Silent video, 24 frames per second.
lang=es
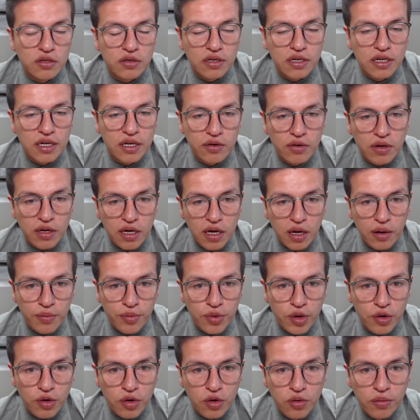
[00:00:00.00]
en que no hay
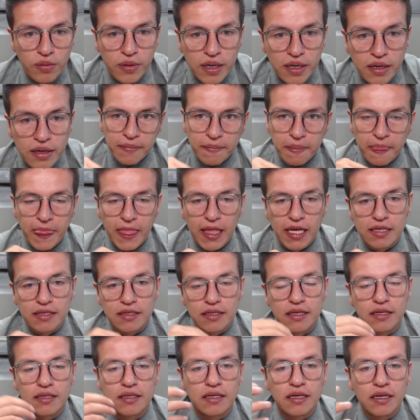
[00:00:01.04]
cambio de volumen.
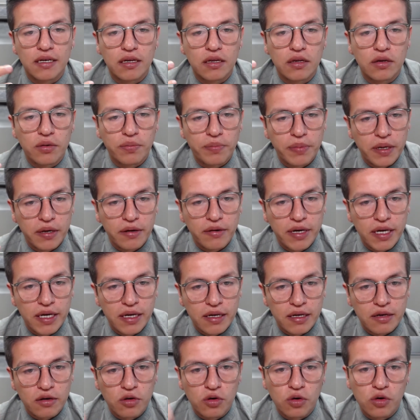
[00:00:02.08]
Este ciclo
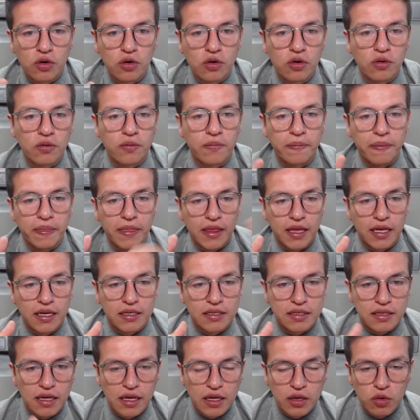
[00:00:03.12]
PV o que
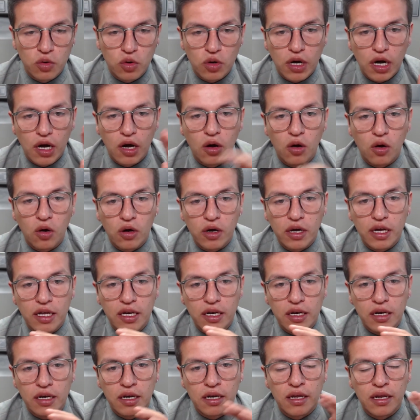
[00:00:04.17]
está dibujado
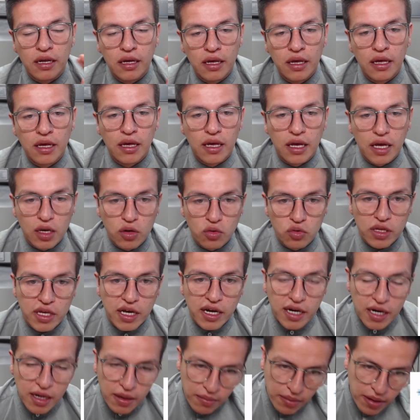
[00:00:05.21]
en en un
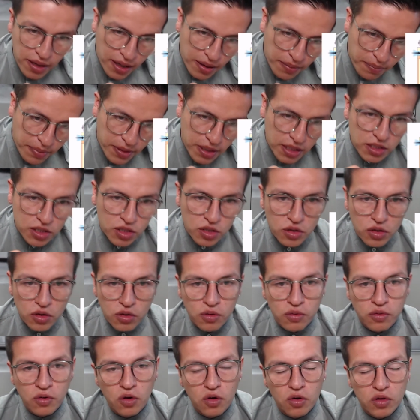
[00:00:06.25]
diagrama de
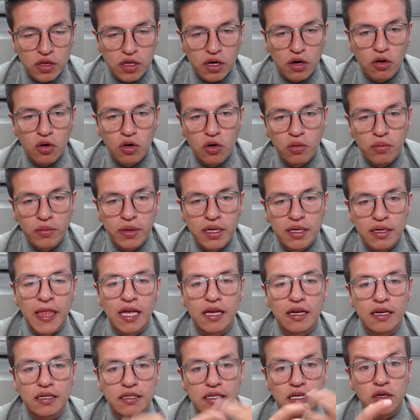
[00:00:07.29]
presión contra volumen
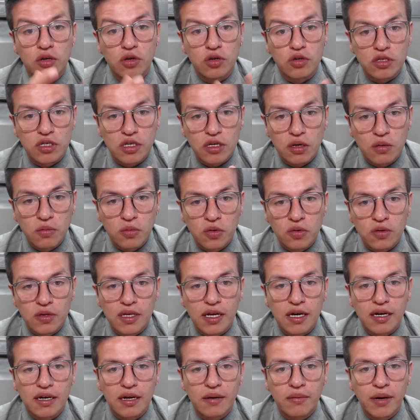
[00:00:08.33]
que se conoce como un
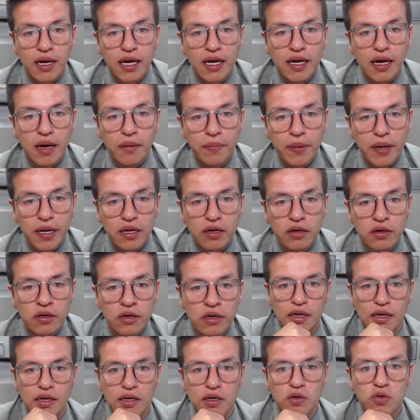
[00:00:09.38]
diagrama de Capeiron.
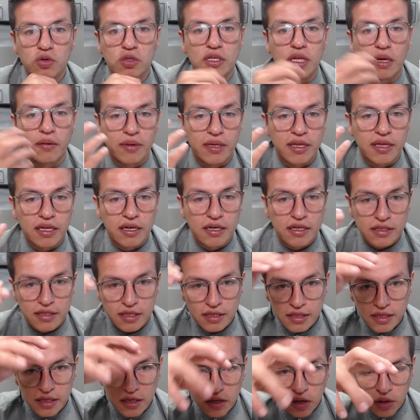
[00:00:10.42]
Justamente en este
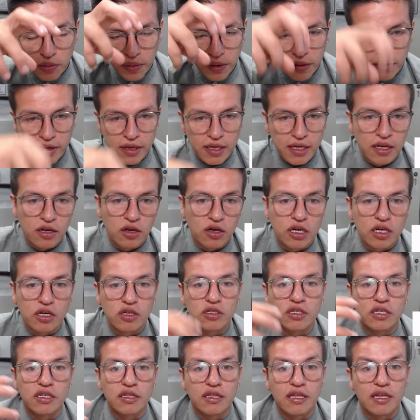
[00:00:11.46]
ciclo PV lo que
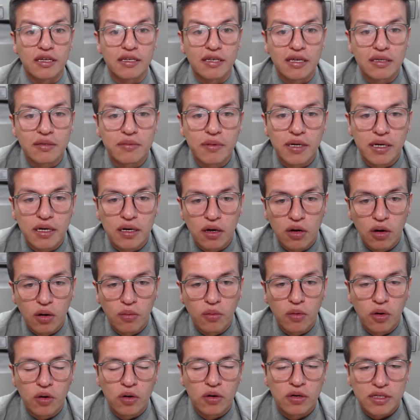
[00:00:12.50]
nos interesa es ver
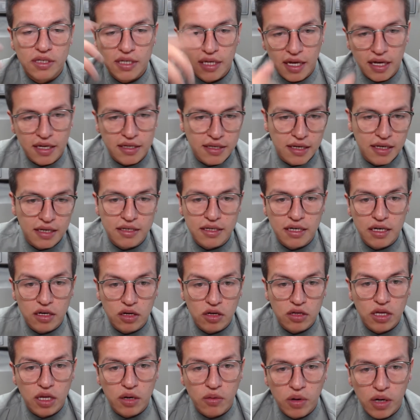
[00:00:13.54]
cómo se hace el
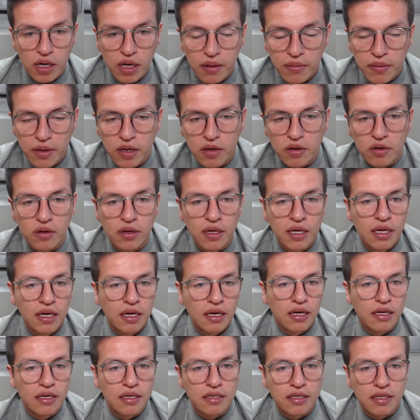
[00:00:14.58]
ciclo termodinámico.
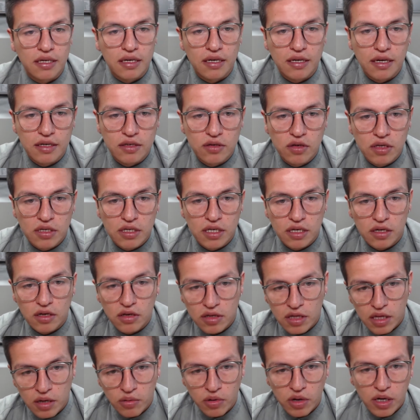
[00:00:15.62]
En este caso el ciclo
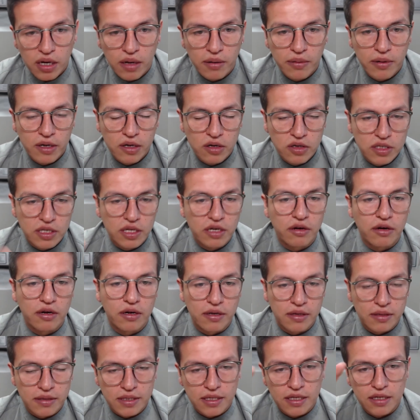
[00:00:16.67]
termodinámico se
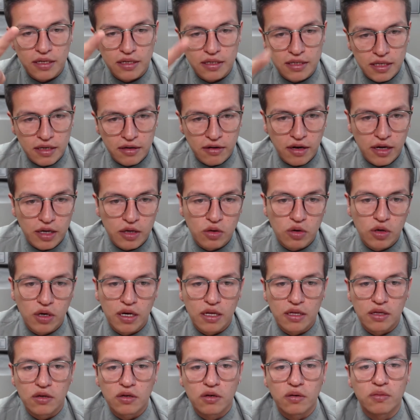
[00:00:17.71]
va,
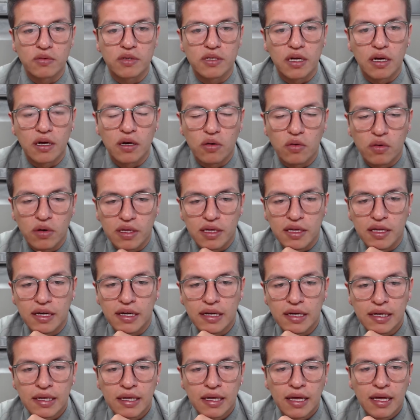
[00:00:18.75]
dibujando, como se dan cuenta,
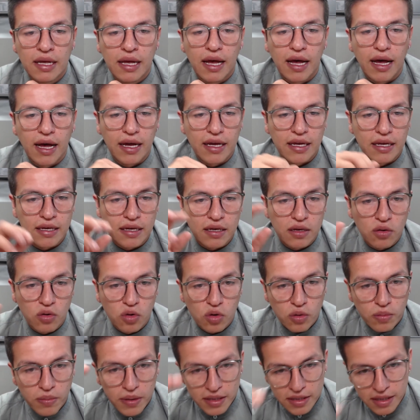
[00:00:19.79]
hay
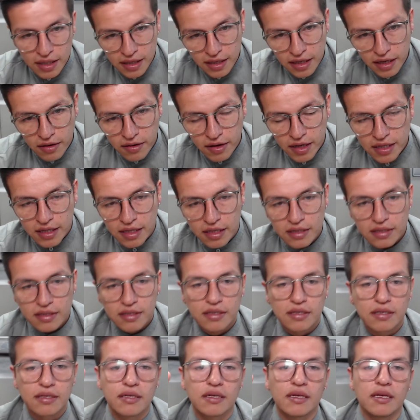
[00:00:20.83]
curvas
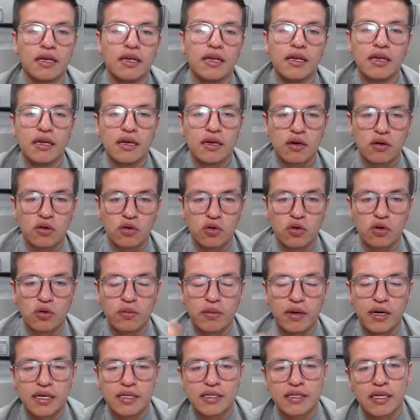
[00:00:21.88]
adiabatas y
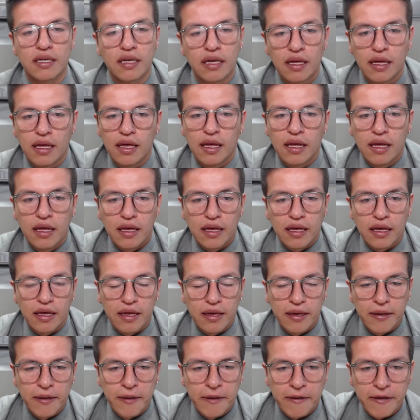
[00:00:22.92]
curvas
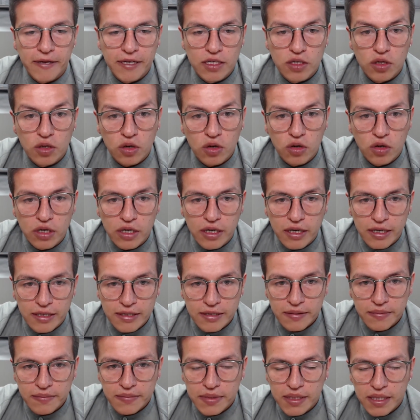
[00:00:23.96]
eh,
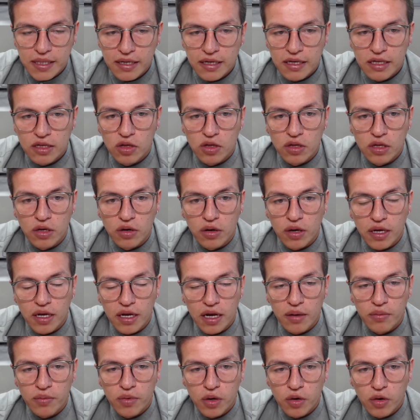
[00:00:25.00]
isocóricas, ¿sí? en donde no hay
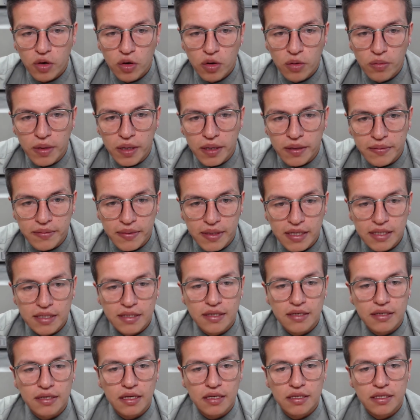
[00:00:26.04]
cambio de volumen.
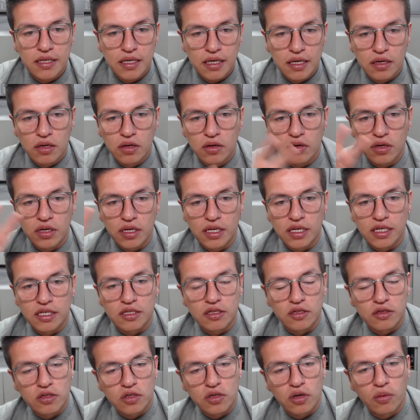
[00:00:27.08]
Este es el ciclo y
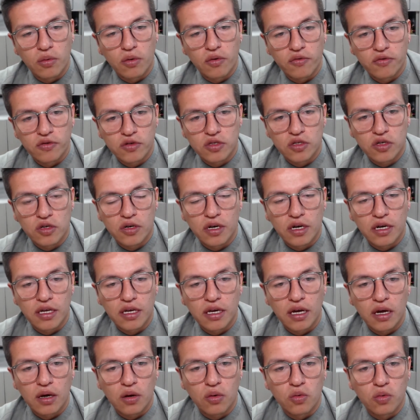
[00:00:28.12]
esto es cómo
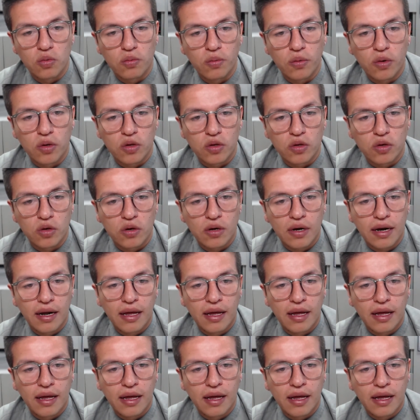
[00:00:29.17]
funcionaría un motor